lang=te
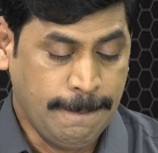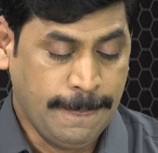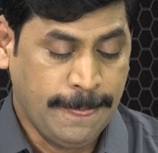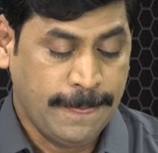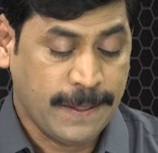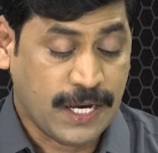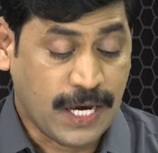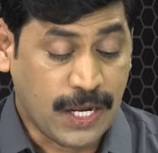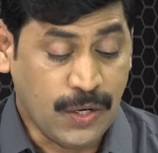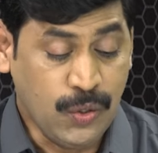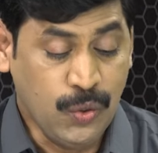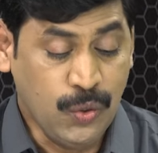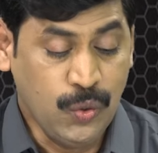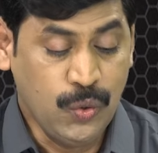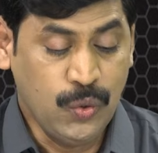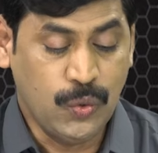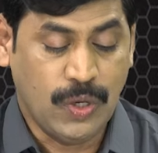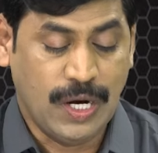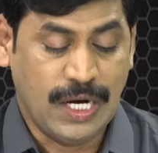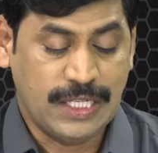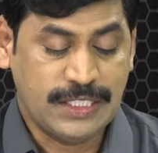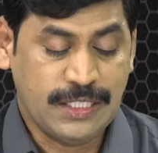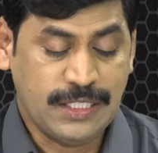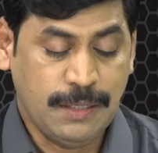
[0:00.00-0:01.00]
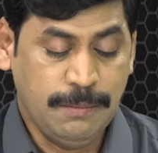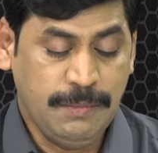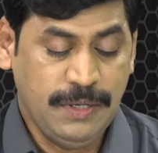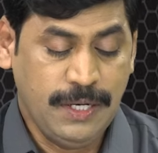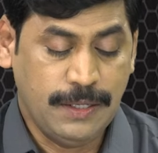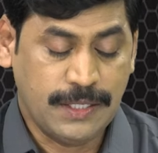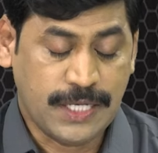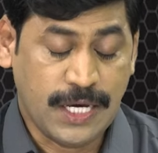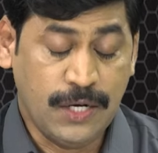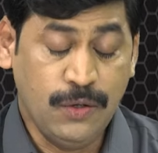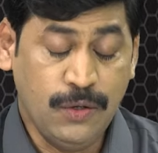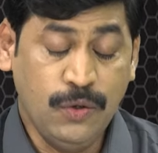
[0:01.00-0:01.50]
కర్నూలు అసెంబ్లీ
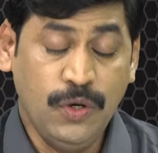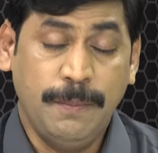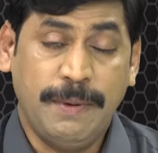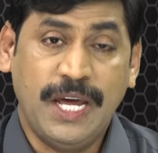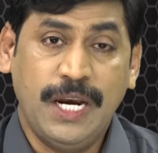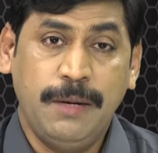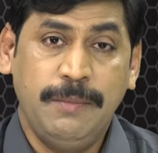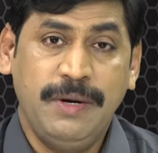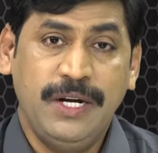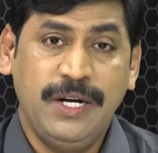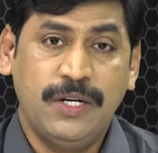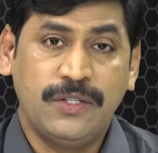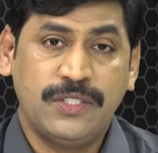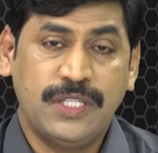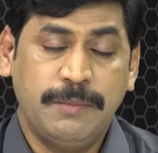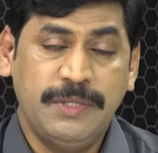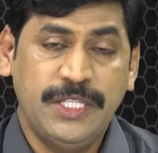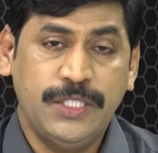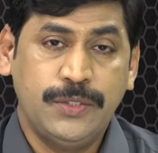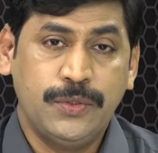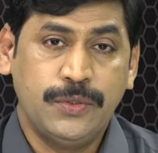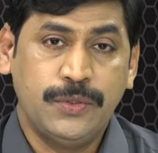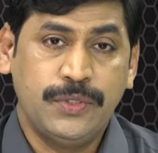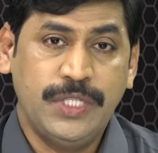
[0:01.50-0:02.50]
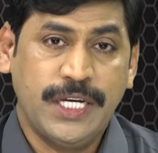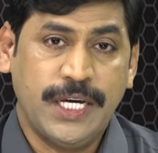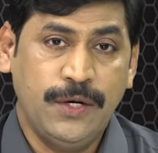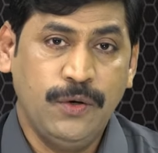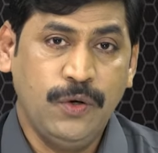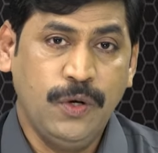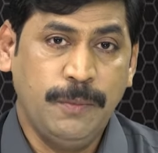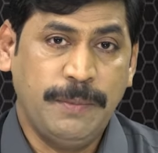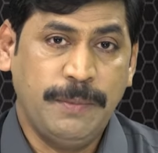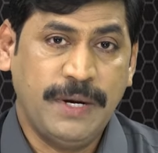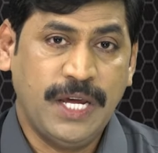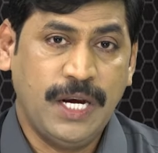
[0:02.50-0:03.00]
కర్నూలు పార్లమెంట్కి సంబంధించి చూస్తే
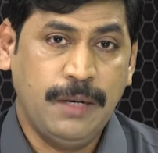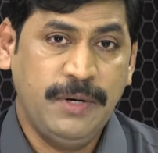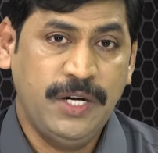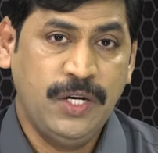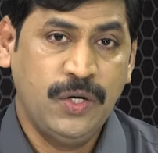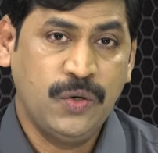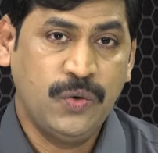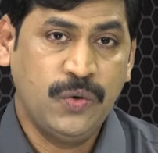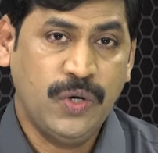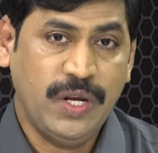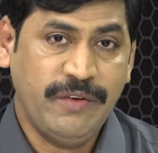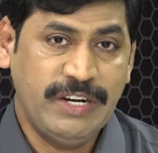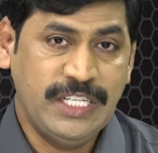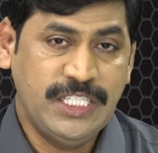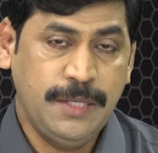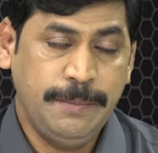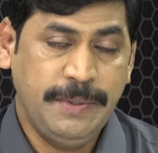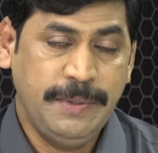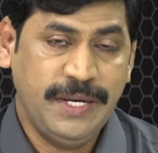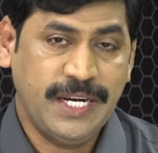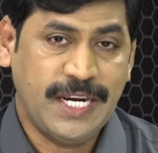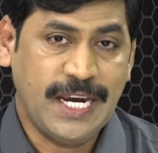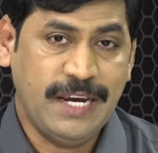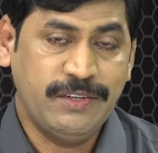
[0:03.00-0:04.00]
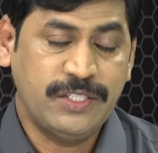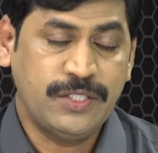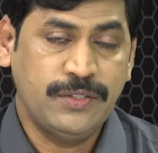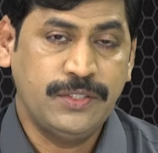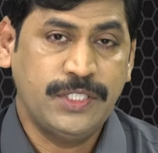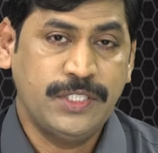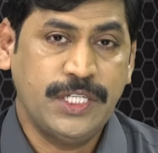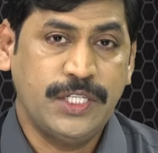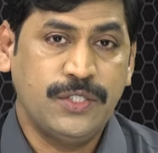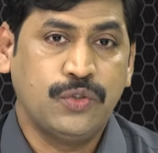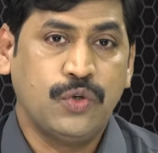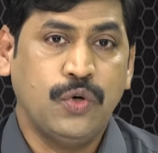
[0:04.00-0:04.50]
కర్నూలు పార్లమెంట్ను కూడా వైసీపీ కైవసం
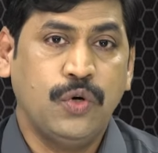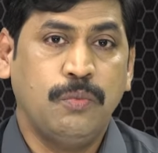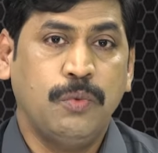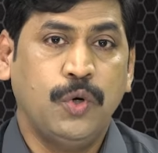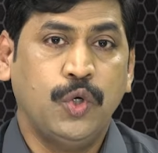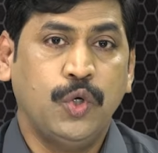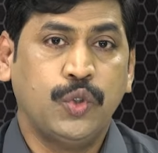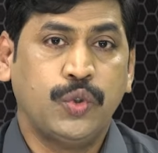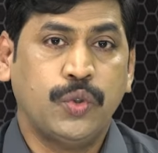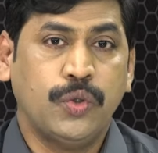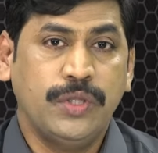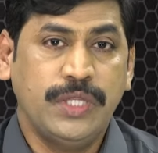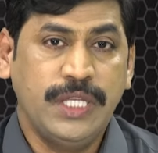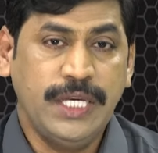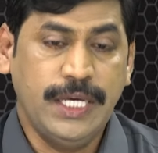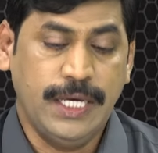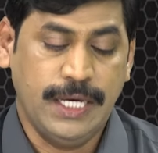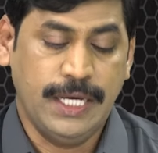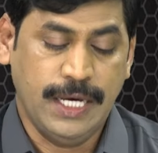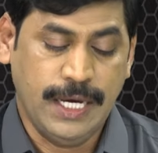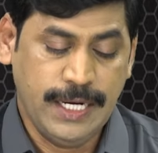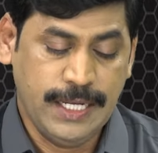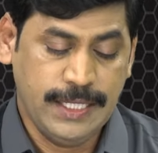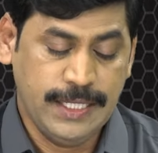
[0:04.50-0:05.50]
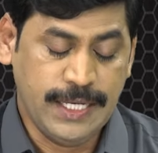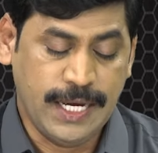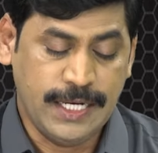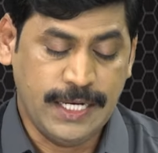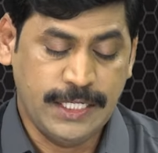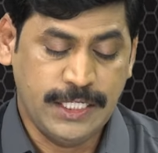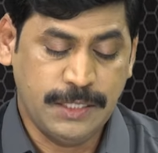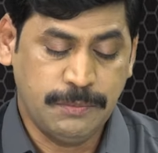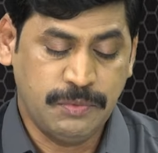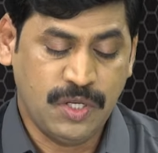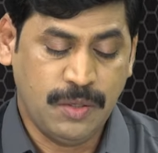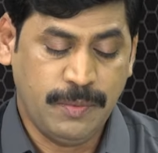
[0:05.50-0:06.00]
చేసుకోబోతోంది అనేది ఆయన
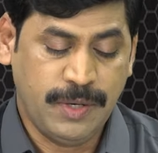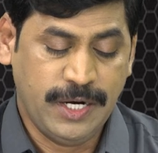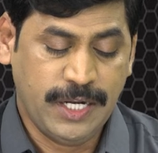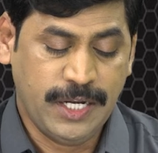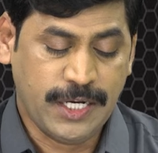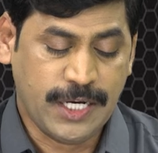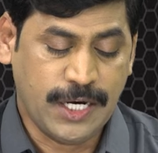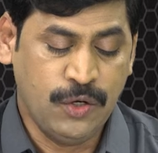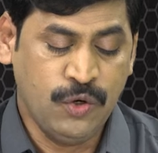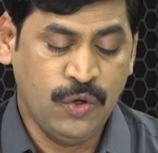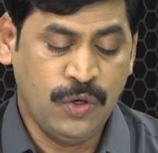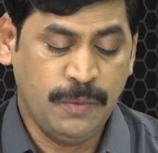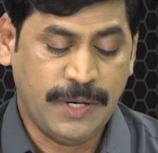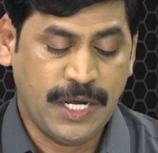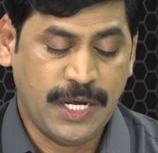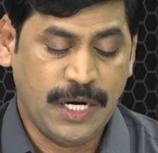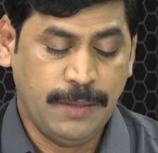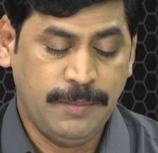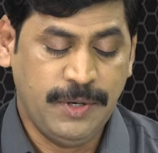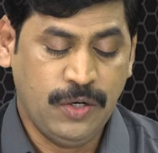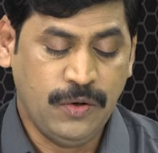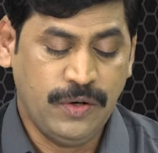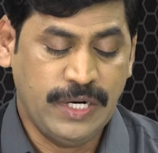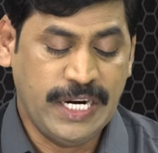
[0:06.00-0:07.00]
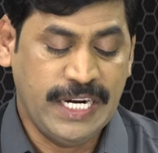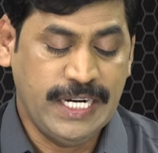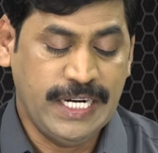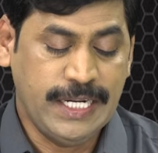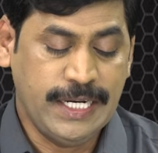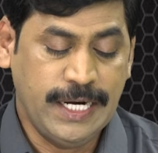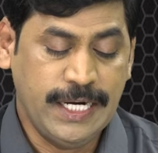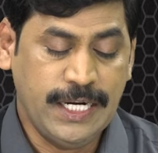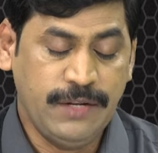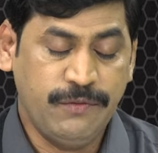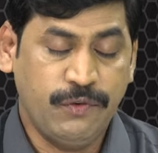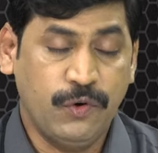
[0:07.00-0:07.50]
చెప్తున్నమాట కర్నూలు పార్లమెంట్లో నైన్టీన్
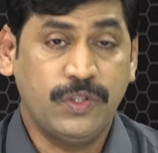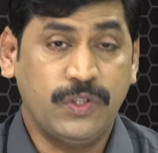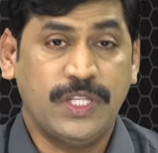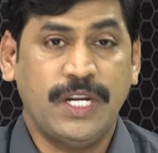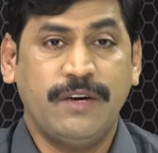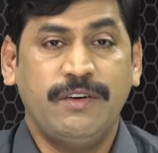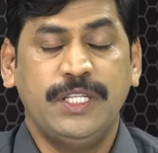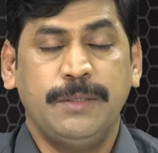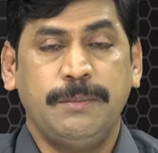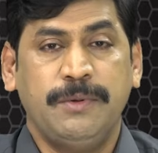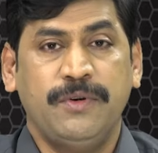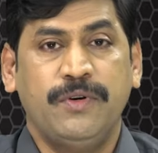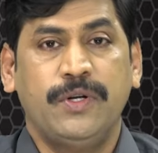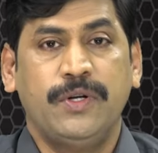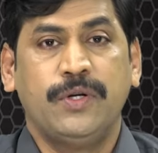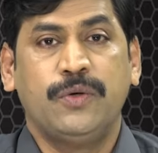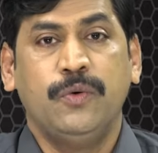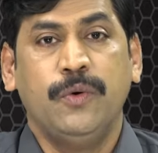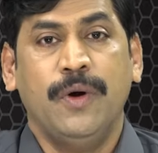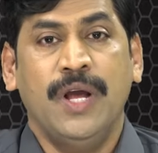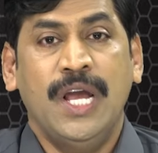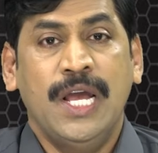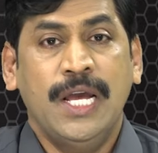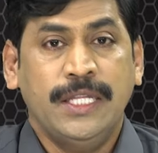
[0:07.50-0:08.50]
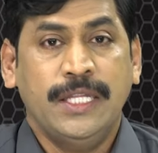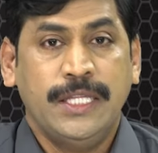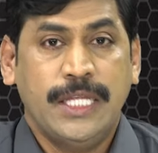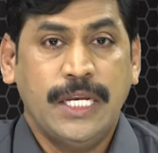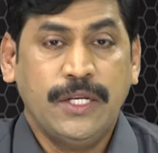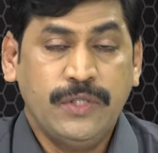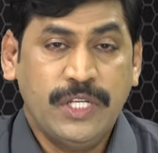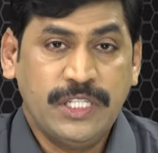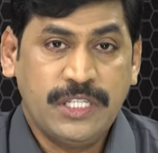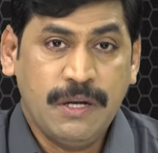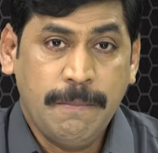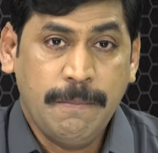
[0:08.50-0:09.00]
ఎయిటీ ఫోర్ తర్వాత ఇప్పటివరకు
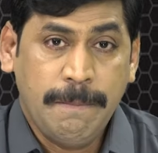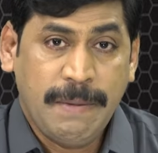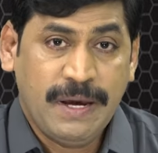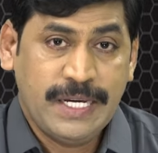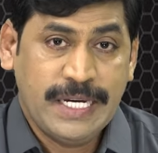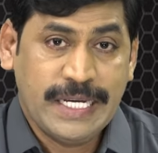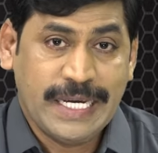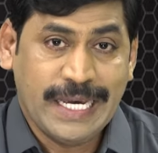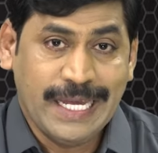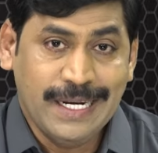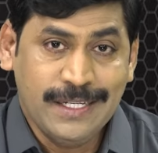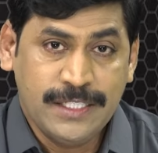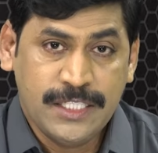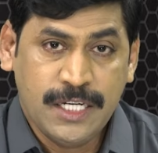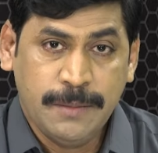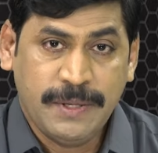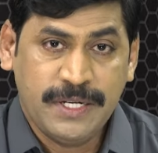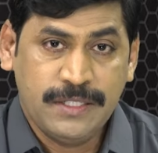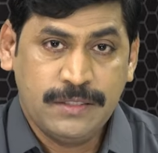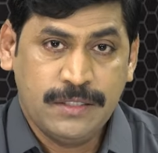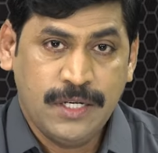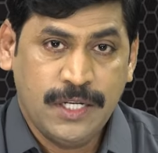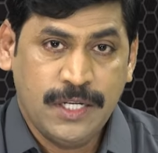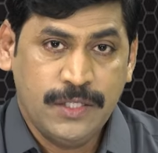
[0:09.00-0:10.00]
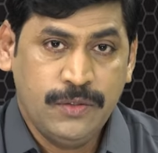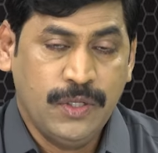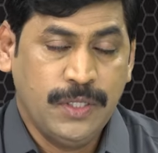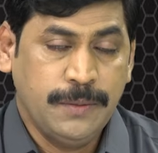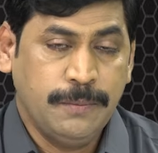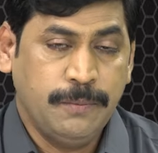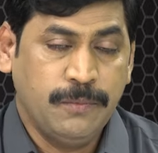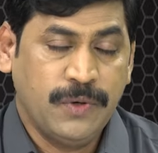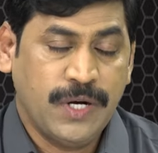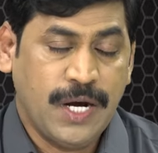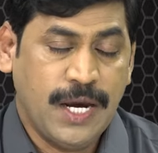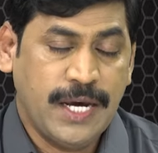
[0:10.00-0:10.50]
తెలుగుదేశం పార్టీ గెలిచిన పరిస్థితి లేదు అది
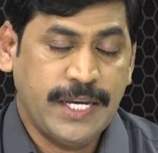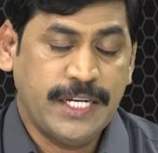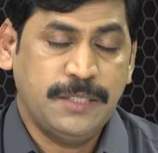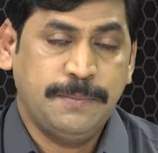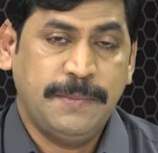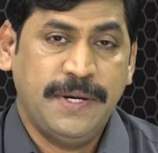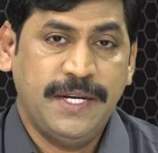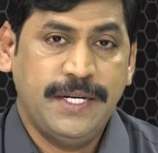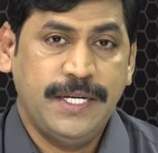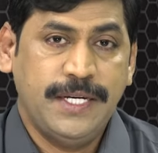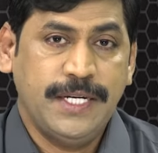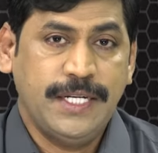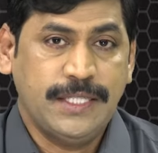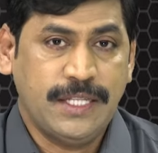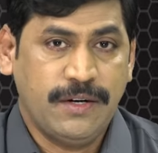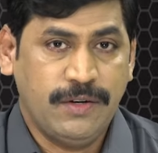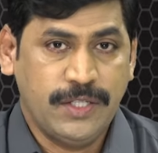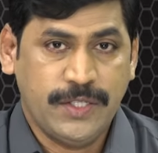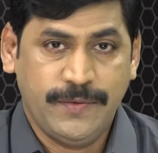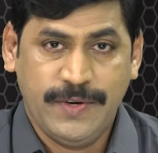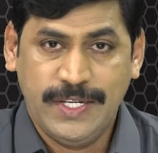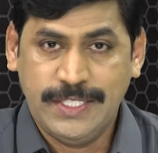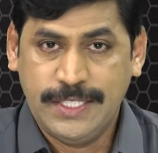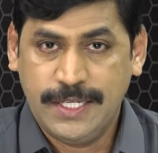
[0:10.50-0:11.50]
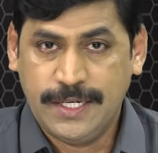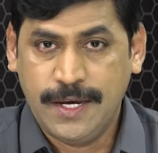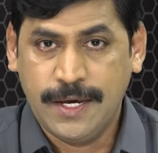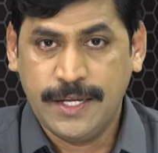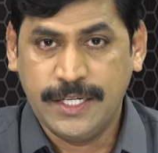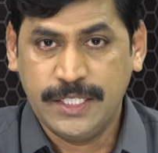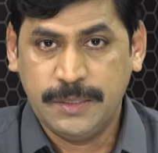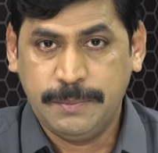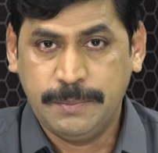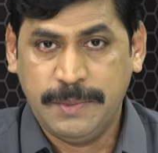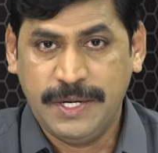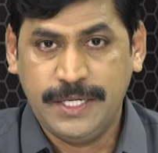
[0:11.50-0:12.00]
కాంగ్రెస్ పార్టీకి తర్వాత వైఎస్ఆర్
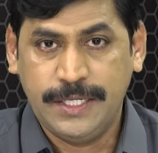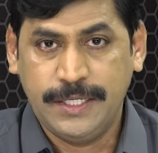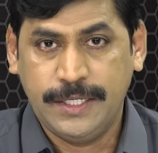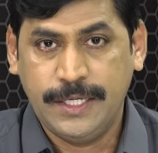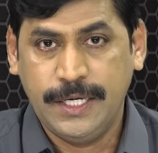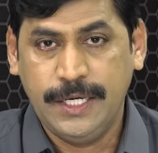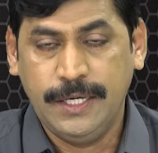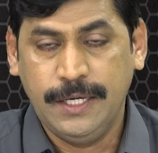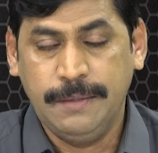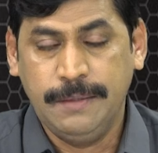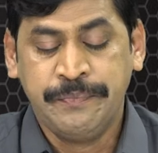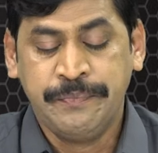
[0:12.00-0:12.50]
కాంగ్రెస్ పార్టీకి